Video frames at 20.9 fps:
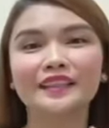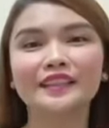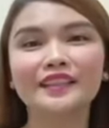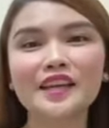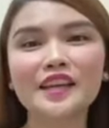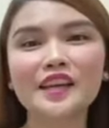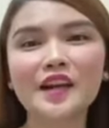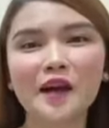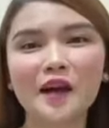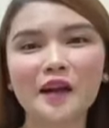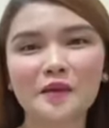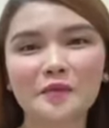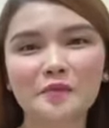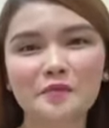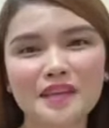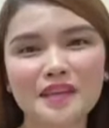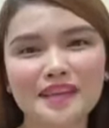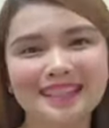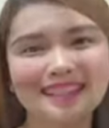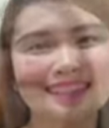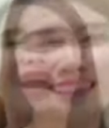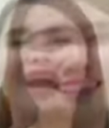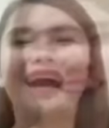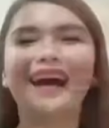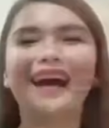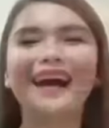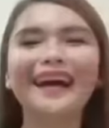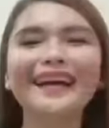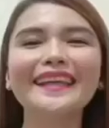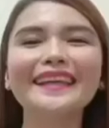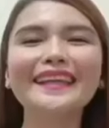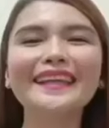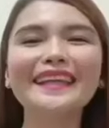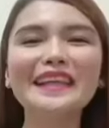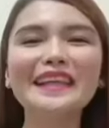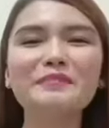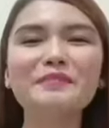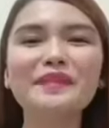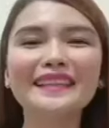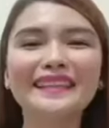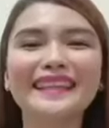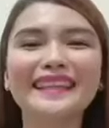DRB.
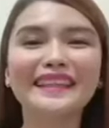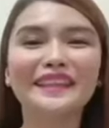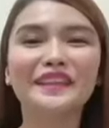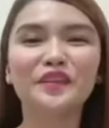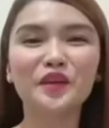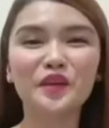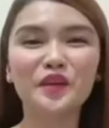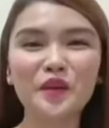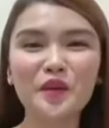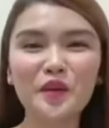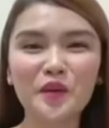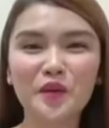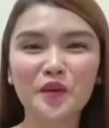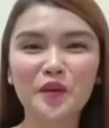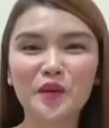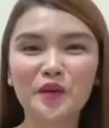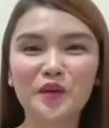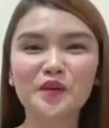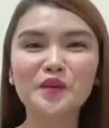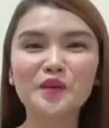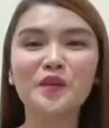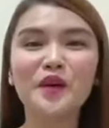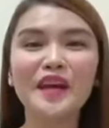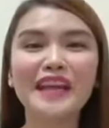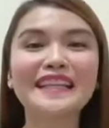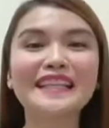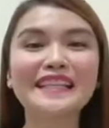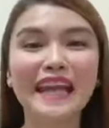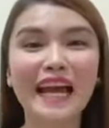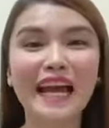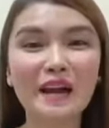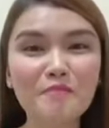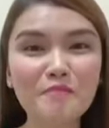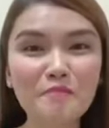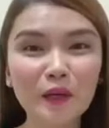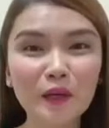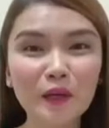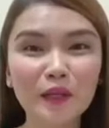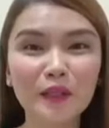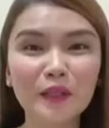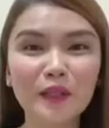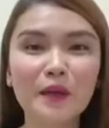Unlimited to! So
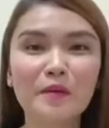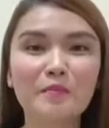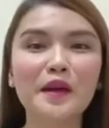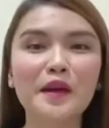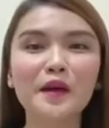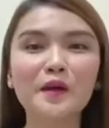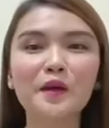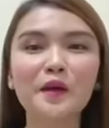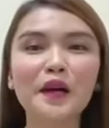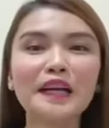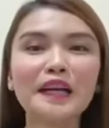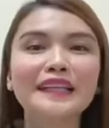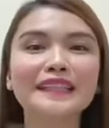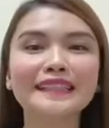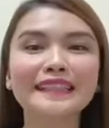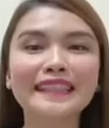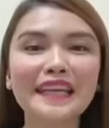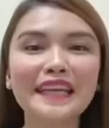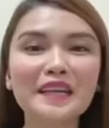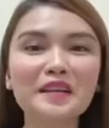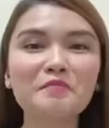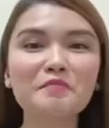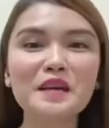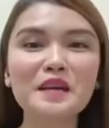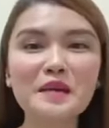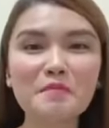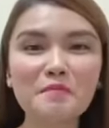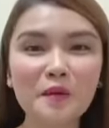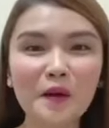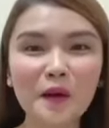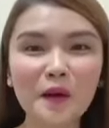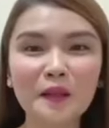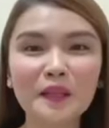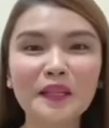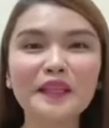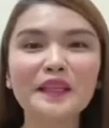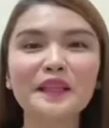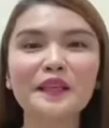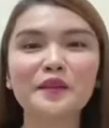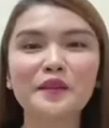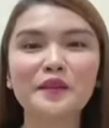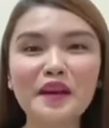example, meron kang 10 people na
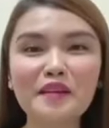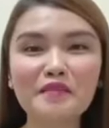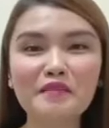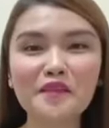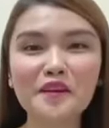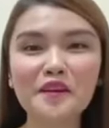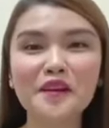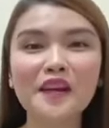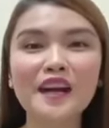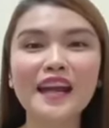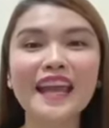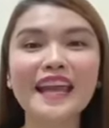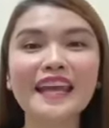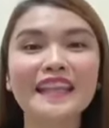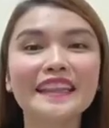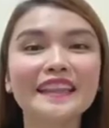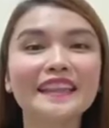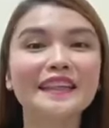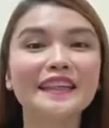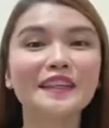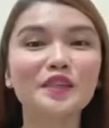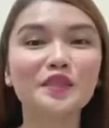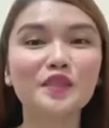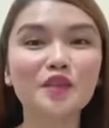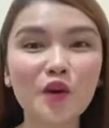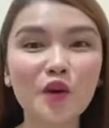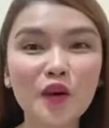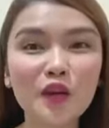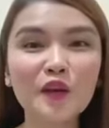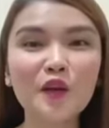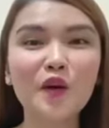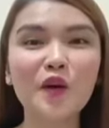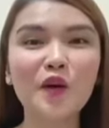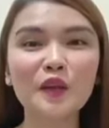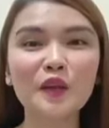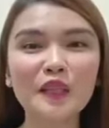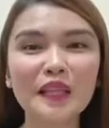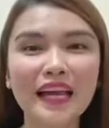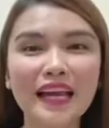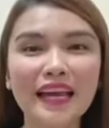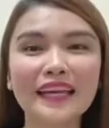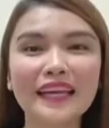na-refer and nag-join
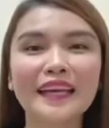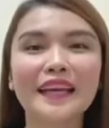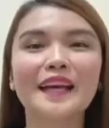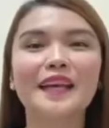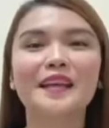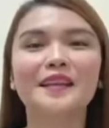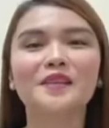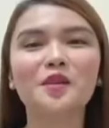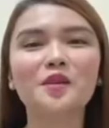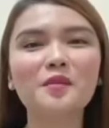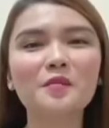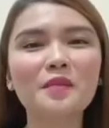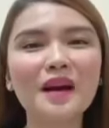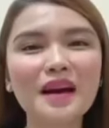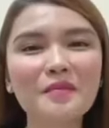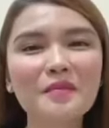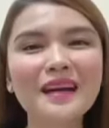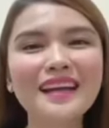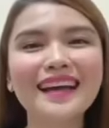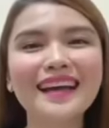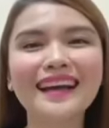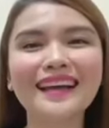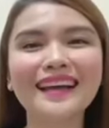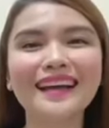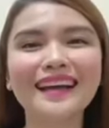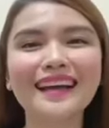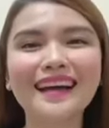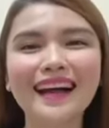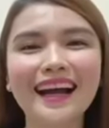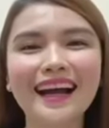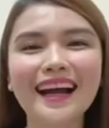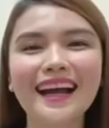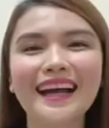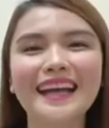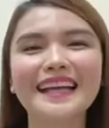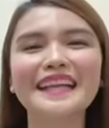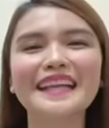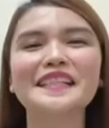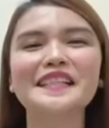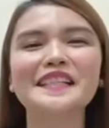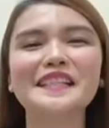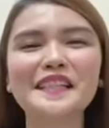online. So babayaran ka
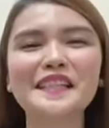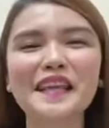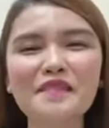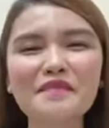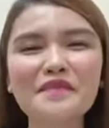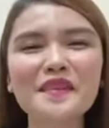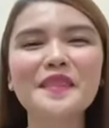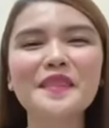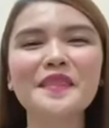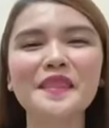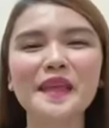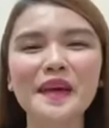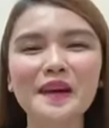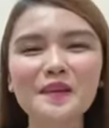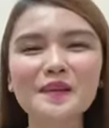ng 7,000